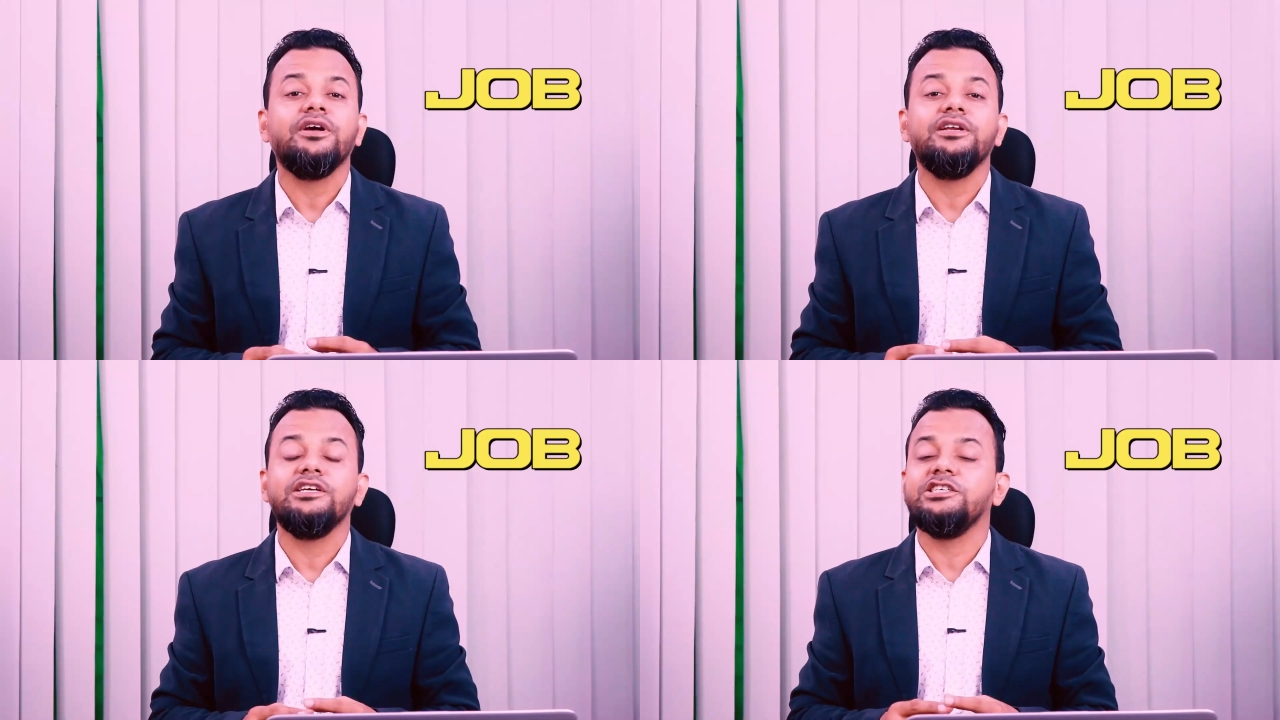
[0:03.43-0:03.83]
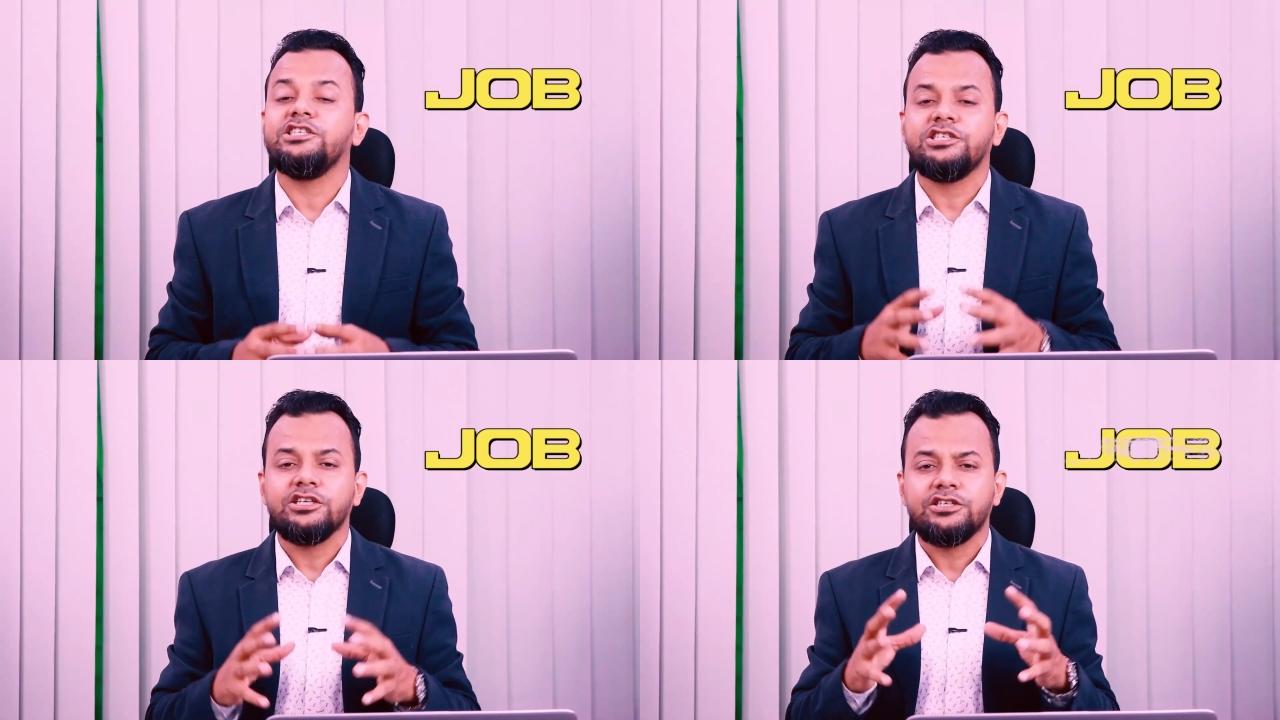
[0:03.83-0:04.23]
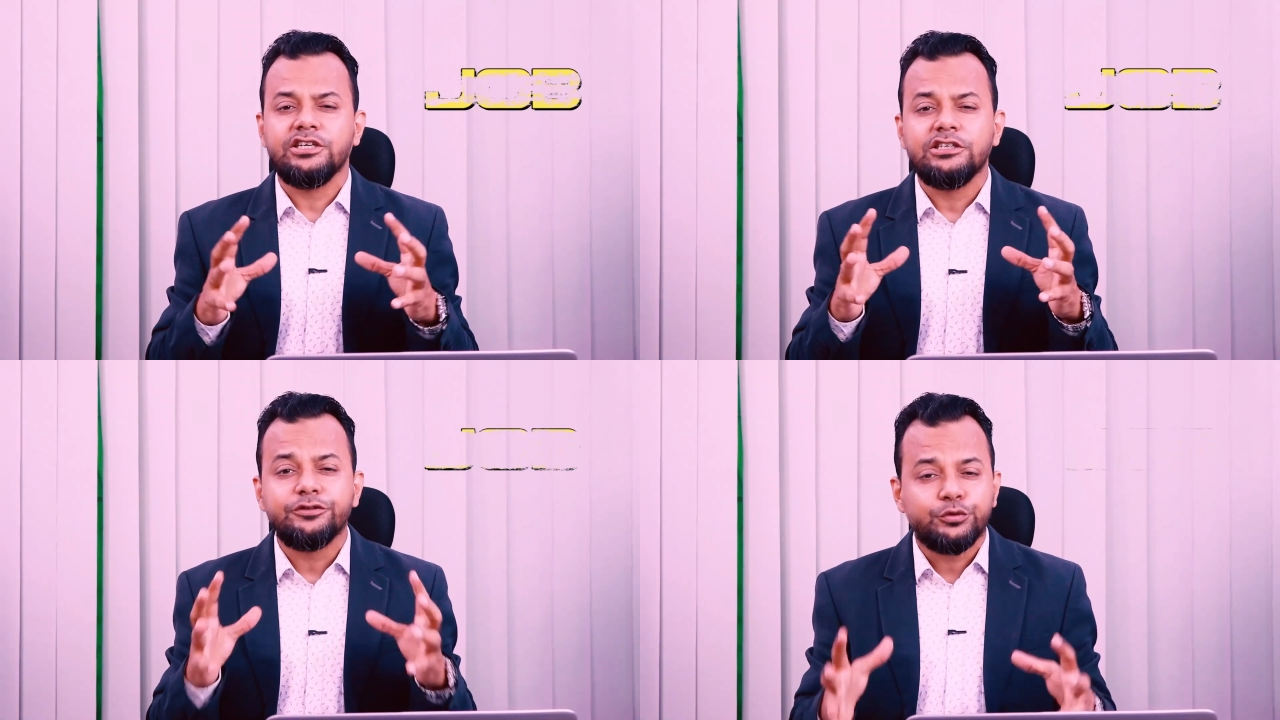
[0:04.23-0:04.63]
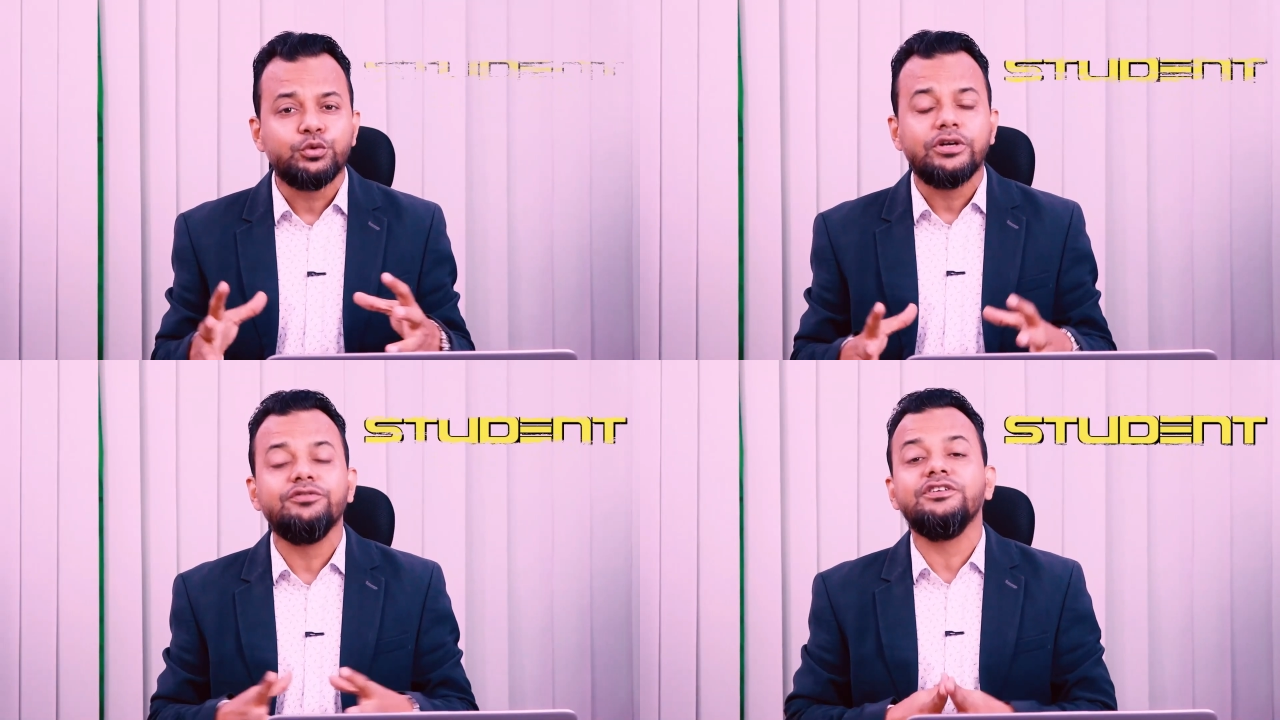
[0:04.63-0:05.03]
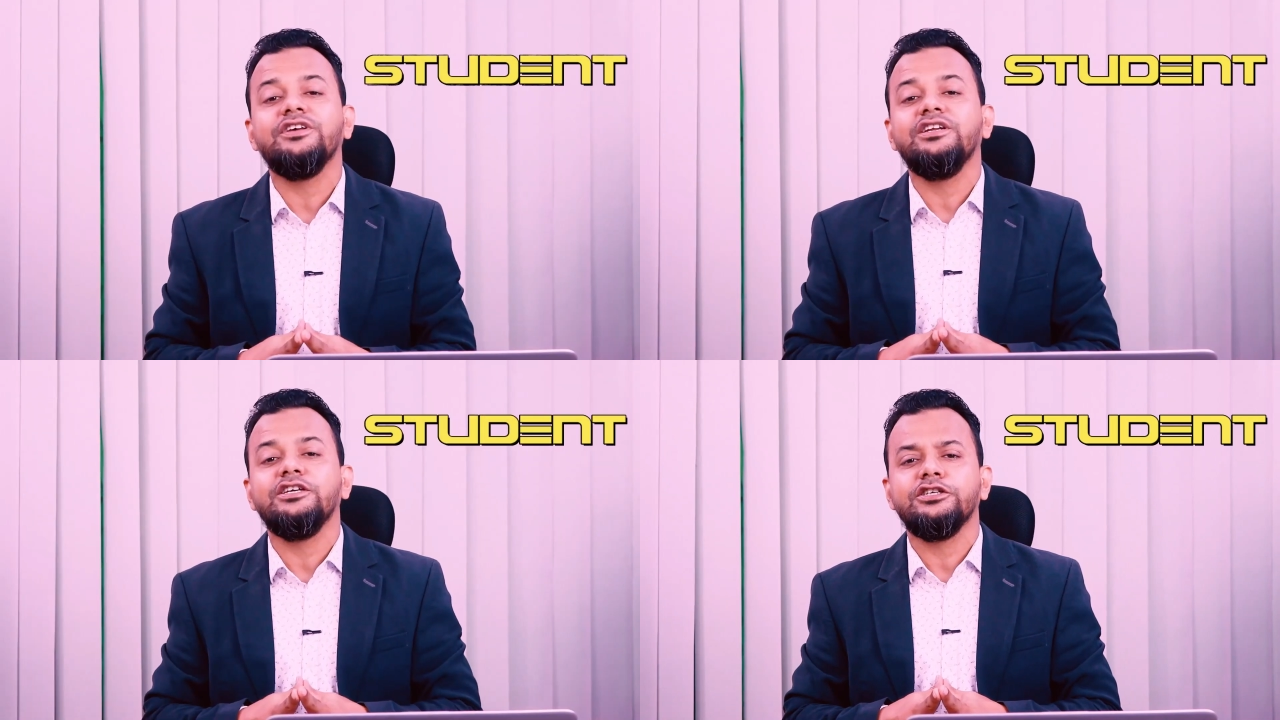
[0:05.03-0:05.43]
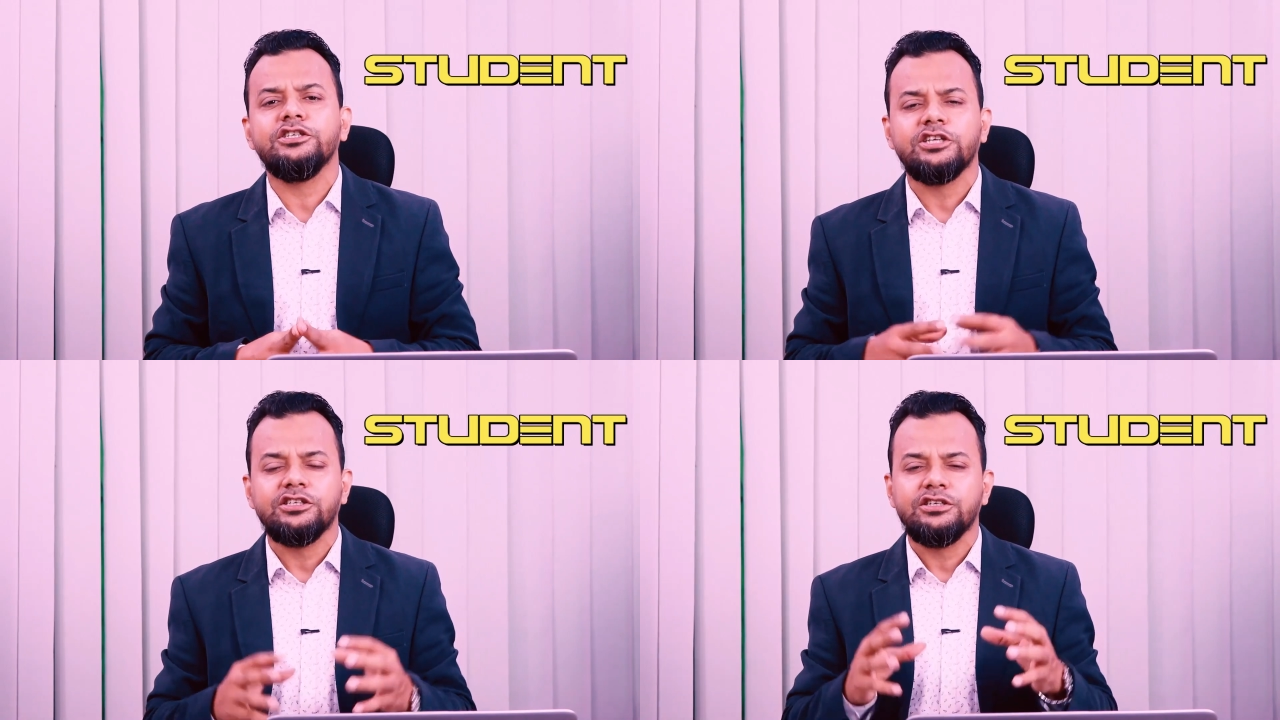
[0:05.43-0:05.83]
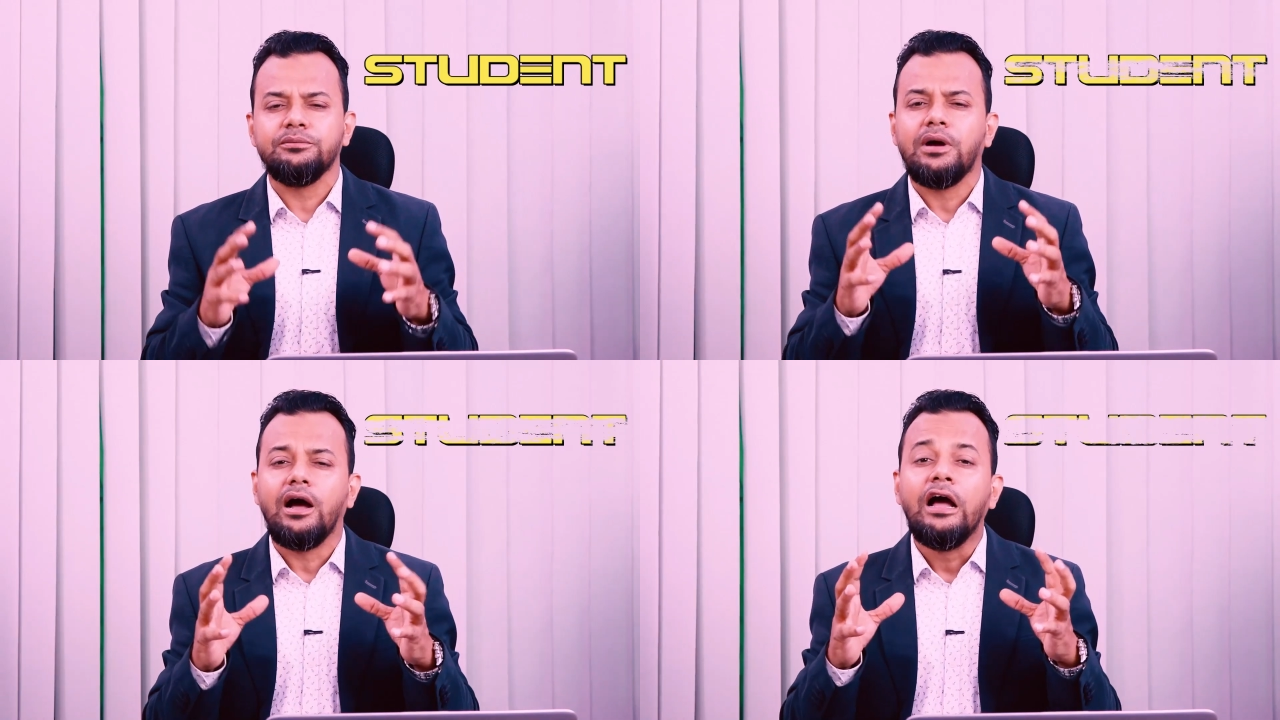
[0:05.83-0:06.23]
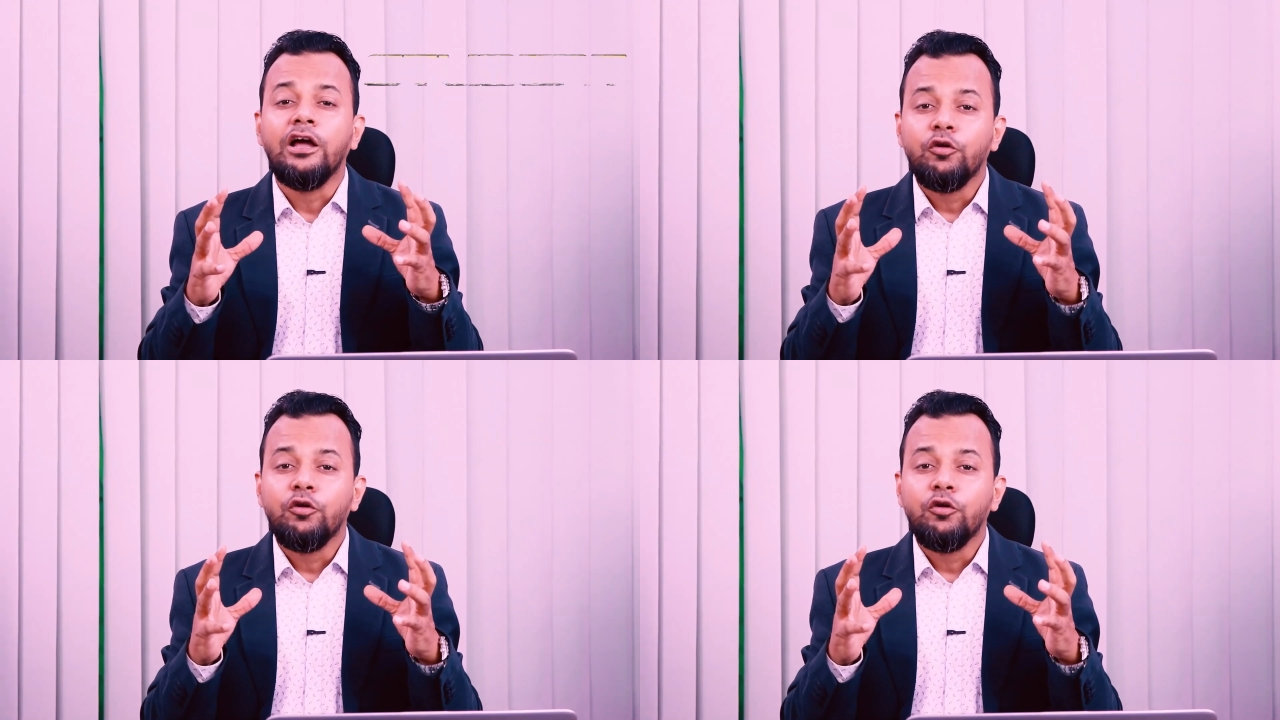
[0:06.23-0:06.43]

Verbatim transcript: ভিসা নিয়ে যেতে চাচ্ছেন স্টুডেন্ট ভিসা নিয়ে যেতে চাচ্ছেন বা